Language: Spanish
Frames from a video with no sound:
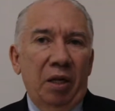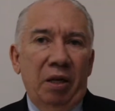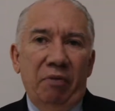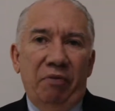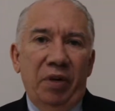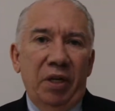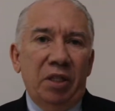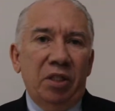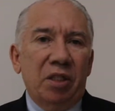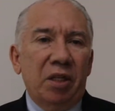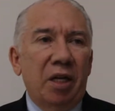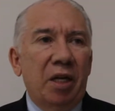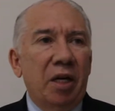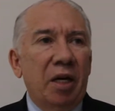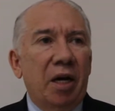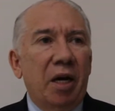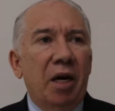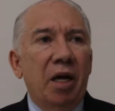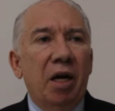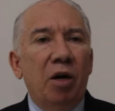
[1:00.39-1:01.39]
defensa de
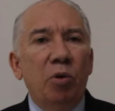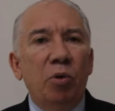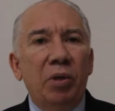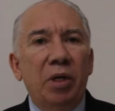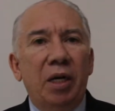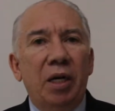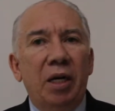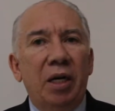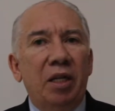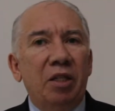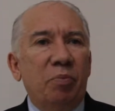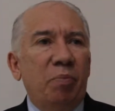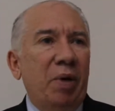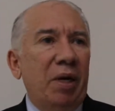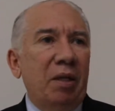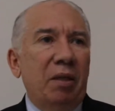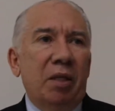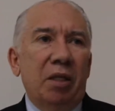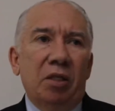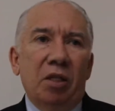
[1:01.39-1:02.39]
cada una de las
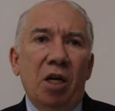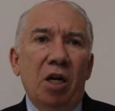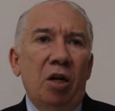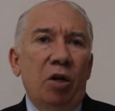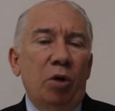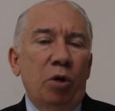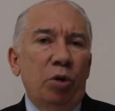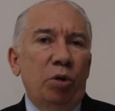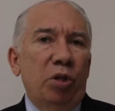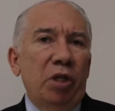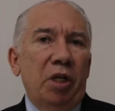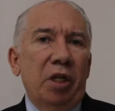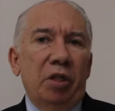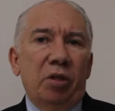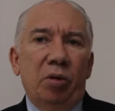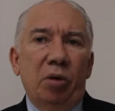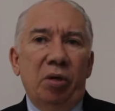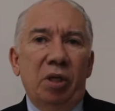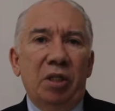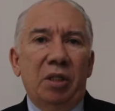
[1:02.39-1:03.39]
partes, los
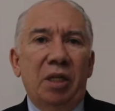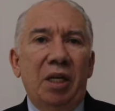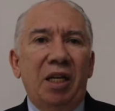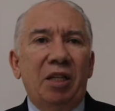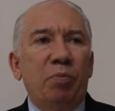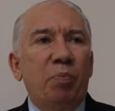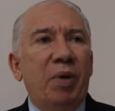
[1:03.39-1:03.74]
directores y las